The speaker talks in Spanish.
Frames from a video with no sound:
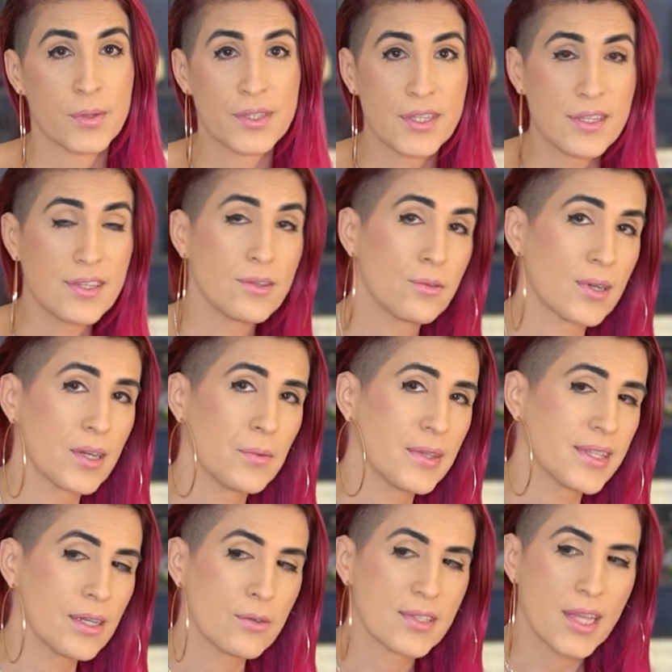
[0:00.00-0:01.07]
pues sí, si tu
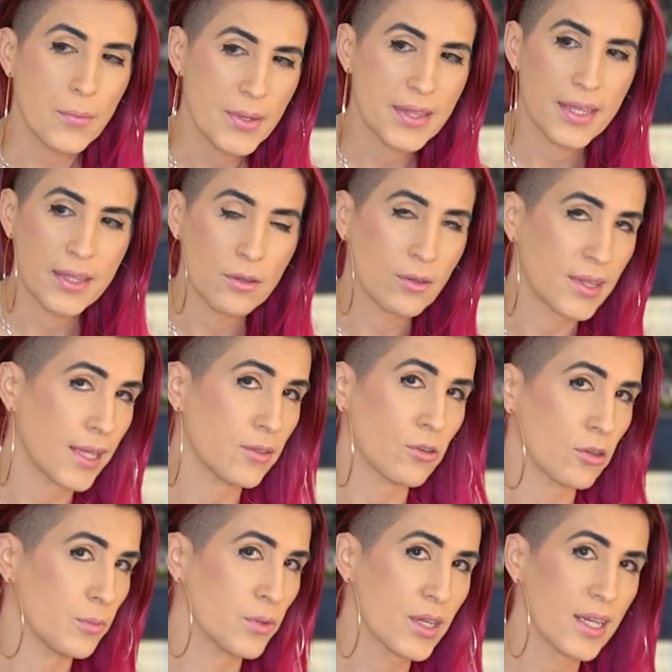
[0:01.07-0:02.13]
revista no está vendiendo tanto
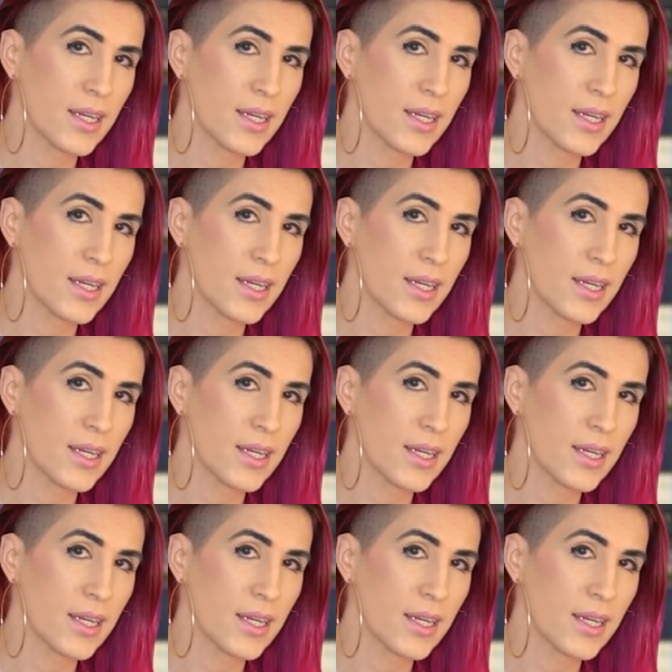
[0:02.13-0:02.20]
como